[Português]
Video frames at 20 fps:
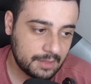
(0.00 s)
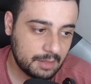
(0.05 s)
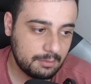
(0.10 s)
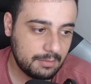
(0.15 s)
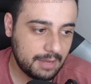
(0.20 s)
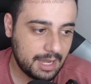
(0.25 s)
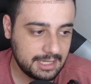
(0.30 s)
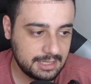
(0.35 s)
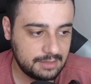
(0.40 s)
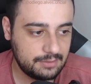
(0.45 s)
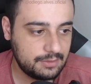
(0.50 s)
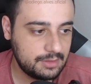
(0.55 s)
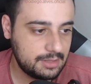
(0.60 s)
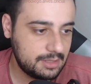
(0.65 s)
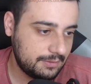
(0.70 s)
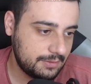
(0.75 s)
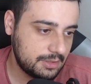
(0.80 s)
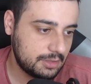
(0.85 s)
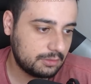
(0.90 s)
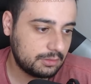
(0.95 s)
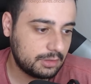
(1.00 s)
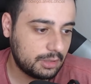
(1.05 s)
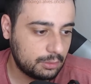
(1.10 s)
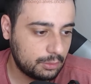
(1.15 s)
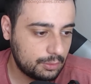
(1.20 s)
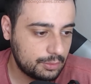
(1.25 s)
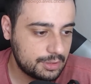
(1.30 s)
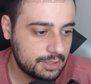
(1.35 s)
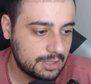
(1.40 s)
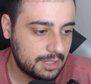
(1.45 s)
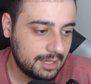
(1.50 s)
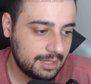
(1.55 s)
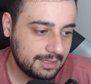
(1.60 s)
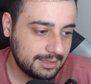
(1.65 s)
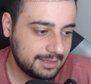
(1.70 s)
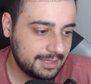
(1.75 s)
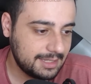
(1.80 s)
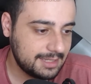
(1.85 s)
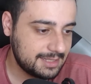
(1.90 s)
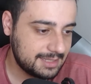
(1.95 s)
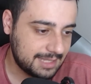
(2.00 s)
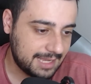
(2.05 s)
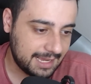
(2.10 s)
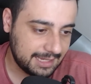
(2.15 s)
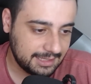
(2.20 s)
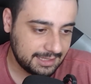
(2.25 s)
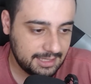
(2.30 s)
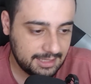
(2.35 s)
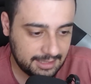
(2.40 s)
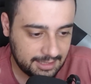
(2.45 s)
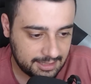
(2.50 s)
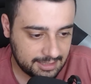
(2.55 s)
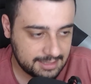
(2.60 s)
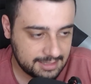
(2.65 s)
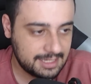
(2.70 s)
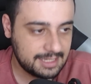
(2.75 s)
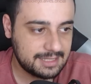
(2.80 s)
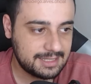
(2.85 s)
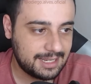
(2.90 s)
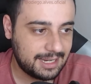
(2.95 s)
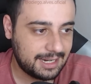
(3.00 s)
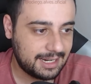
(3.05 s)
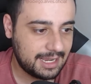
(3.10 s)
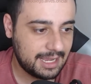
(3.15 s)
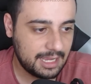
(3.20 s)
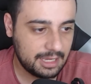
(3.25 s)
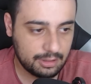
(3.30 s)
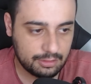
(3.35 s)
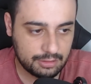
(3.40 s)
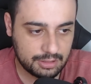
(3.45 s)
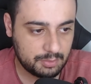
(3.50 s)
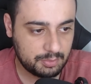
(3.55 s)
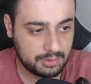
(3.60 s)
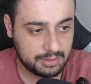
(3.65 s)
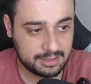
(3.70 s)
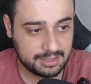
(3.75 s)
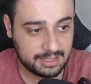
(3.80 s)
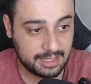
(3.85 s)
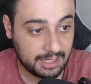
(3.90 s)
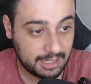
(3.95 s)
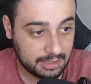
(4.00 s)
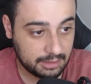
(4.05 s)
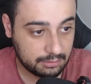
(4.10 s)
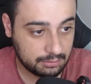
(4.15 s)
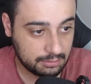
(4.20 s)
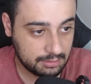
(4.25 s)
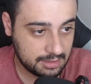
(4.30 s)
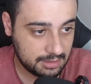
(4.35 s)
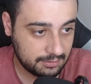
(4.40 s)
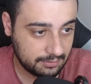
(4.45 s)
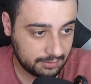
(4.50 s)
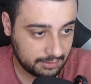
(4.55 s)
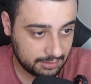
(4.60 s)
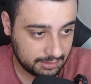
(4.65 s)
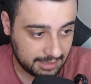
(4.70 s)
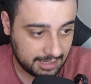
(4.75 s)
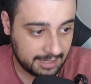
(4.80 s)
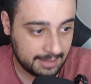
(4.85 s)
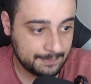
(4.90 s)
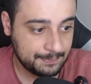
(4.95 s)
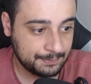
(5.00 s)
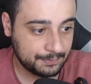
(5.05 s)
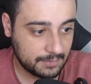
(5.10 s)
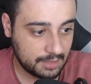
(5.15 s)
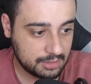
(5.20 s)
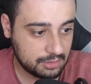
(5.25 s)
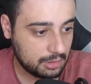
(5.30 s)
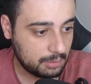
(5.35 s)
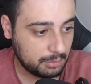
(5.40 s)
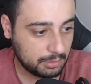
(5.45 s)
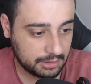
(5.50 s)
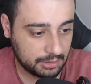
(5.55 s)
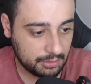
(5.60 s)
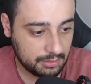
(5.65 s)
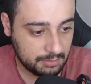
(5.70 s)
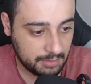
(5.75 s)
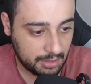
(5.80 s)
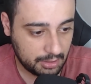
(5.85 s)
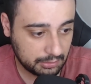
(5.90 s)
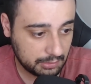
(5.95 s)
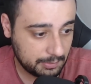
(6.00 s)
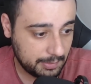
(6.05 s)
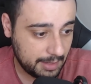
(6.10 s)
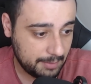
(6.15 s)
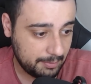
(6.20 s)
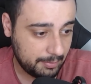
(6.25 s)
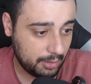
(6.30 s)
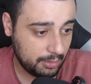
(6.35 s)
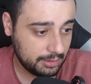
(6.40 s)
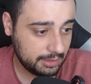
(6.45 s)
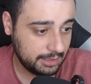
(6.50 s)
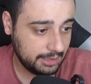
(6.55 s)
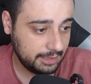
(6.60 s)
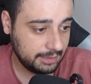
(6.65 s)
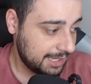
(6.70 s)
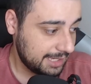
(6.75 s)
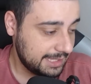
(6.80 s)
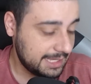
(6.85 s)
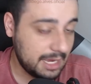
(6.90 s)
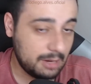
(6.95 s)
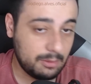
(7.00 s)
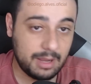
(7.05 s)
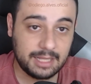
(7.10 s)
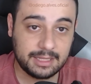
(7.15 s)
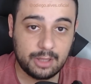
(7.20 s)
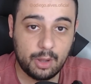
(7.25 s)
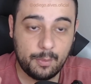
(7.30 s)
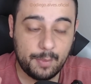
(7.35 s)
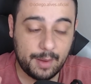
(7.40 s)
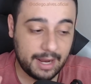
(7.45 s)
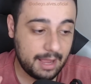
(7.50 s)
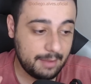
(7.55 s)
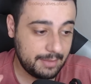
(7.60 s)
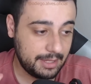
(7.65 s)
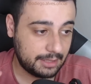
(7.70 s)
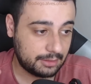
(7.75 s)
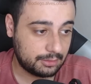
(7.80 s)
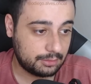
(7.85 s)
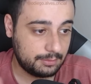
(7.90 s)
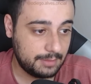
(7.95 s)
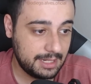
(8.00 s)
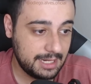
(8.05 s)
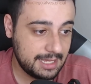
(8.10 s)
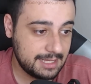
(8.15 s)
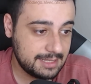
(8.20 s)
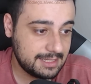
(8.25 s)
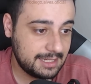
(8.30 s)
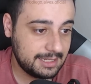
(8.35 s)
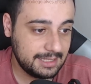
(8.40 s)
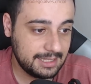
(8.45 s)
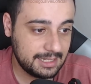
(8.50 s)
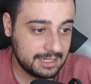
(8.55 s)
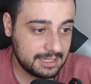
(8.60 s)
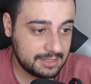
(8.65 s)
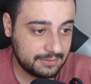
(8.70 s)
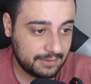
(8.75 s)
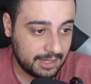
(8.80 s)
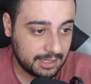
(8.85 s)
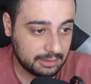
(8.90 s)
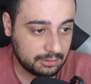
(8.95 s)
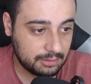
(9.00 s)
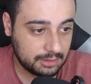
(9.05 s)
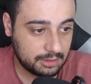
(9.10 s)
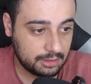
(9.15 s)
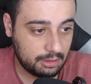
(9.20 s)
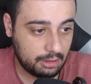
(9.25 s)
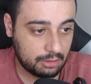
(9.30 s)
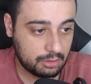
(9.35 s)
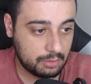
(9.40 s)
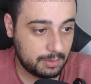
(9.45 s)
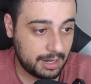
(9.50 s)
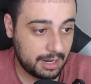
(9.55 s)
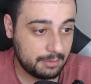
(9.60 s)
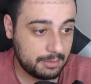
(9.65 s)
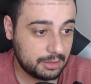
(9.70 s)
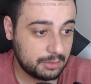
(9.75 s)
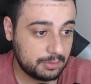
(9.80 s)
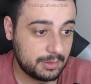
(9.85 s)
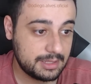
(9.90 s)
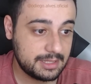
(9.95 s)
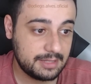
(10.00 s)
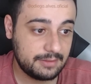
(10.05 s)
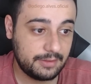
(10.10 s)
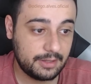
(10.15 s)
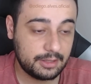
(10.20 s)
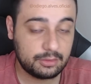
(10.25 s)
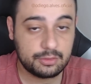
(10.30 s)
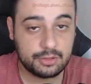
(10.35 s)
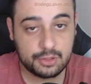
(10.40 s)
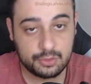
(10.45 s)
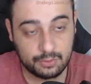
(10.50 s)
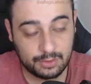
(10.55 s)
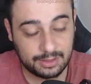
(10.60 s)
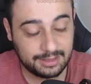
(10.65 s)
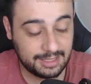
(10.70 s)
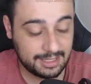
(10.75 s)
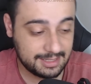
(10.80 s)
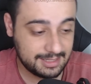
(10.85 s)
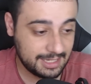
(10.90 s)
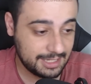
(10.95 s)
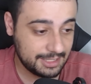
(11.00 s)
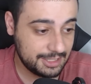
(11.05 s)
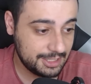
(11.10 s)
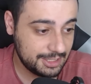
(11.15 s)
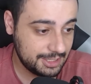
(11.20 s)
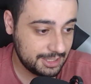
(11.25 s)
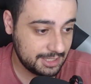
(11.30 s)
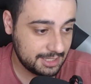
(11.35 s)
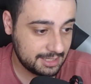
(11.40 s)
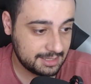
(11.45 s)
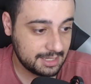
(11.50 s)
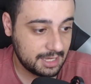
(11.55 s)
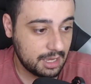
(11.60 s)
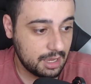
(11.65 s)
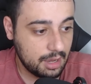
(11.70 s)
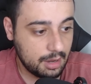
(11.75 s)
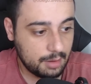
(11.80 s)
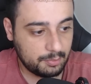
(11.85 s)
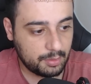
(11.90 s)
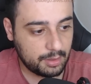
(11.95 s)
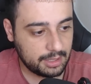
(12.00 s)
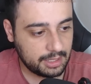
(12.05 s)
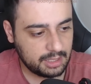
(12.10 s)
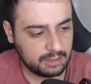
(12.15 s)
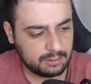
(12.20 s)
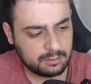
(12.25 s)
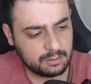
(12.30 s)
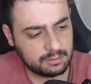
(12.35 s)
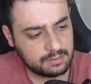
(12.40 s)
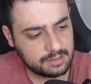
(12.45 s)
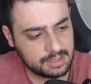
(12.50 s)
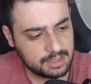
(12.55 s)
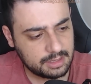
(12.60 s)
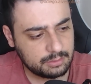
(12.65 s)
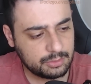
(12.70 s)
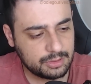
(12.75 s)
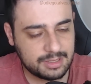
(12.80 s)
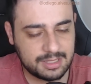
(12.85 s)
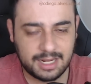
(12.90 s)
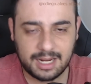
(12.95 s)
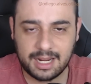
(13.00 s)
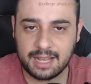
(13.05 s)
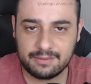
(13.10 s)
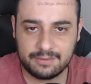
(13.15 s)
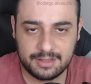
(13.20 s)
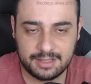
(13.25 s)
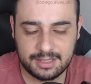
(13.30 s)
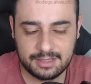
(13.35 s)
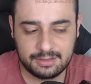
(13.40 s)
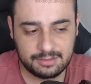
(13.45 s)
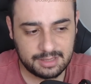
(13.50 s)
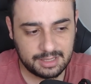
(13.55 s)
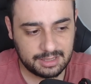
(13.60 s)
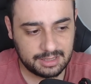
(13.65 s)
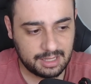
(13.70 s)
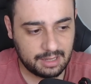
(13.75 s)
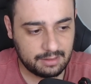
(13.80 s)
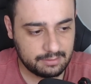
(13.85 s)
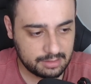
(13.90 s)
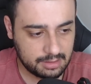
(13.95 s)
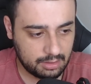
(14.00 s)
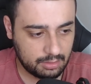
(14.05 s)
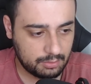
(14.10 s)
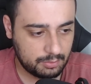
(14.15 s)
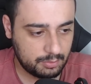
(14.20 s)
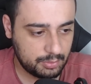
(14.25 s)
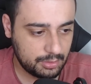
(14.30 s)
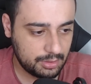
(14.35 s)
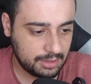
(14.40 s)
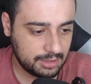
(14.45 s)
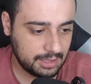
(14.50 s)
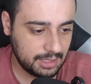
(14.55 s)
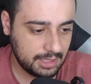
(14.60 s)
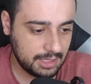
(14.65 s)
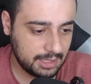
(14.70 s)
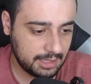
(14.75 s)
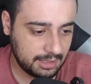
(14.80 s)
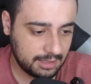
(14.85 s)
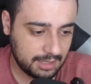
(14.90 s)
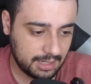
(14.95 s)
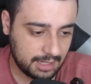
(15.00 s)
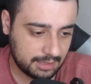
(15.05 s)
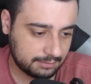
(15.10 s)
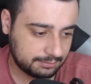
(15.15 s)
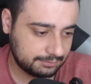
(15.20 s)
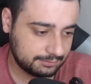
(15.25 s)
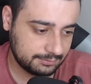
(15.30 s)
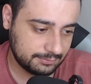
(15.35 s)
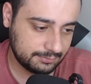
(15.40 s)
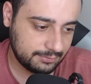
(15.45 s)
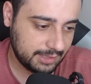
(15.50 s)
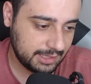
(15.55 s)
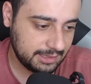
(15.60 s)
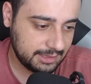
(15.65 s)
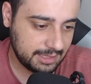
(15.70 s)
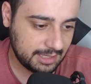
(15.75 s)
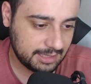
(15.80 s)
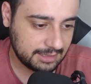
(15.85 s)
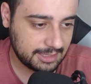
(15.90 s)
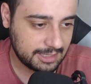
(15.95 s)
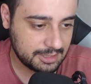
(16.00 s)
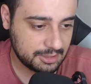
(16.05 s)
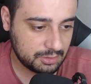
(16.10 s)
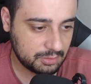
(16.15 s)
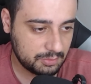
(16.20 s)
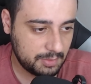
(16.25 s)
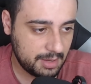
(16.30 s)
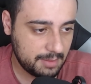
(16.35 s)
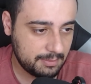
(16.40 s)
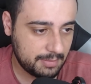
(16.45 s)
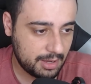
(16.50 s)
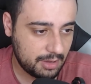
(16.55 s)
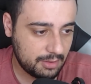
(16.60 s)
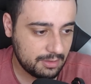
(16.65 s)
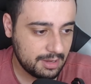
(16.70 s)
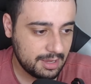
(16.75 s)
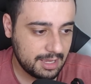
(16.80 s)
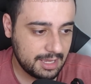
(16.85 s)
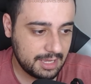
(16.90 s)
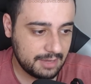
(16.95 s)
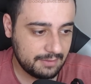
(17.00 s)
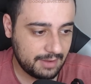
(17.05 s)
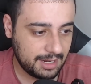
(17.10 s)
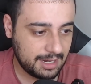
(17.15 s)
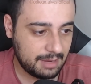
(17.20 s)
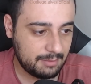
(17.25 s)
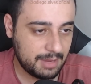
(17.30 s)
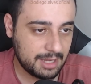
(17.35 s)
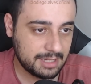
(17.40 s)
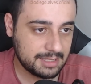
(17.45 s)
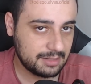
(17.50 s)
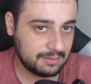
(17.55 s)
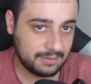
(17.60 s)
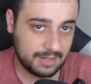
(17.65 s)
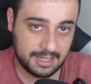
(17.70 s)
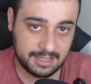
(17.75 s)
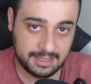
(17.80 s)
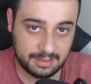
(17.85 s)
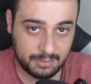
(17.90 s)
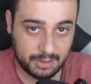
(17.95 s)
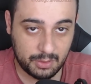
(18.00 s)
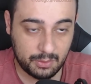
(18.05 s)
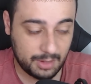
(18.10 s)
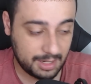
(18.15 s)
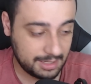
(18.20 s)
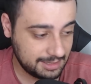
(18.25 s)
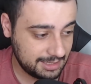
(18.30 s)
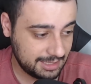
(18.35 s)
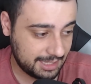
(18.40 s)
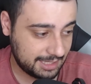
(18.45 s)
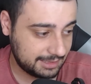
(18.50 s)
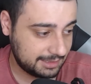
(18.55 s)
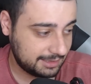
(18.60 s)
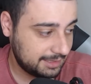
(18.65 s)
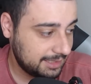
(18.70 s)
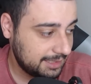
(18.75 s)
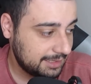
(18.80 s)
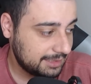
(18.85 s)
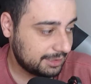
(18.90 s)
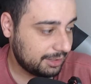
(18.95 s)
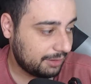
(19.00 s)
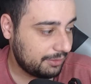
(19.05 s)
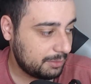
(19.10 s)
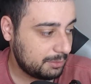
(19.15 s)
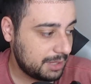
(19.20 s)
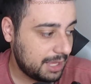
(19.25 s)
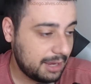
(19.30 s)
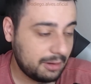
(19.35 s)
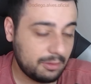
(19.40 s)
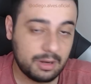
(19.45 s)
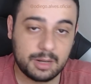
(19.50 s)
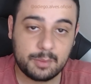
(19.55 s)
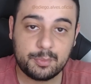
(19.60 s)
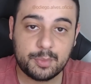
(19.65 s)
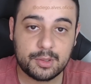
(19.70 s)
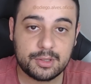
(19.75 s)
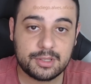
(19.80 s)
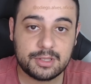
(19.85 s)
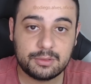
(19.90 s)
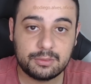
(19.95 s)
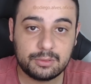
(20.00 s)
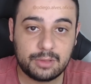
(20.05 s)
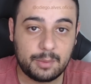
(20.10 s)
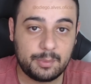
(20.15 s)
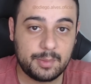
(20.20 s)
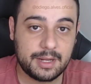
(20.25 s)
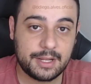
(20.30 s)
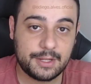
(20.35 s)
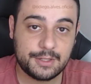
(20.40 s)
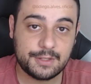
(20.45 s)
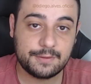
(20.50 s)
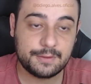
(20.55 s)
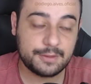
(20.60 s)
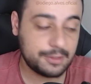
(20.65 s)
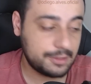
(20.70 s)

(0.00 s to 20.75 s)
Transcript: mas se você fizer o download, testar aqui, né, quiser sacar, eu já posso sacar, inclusive, tá? só botar o e-mail do PayPal aqui e aguardar o pagamento, beleza? E eles falam aqui ó, que o pagamento pode ser feito de 1 até 7 dias, porém eu não aconselho muito sacar 25 centavos não, porque, cara, vai ter a taxa do PayPal e vai acabar que você não vai receber quase nada. Então vamos lá agora para o segundo aplicativo de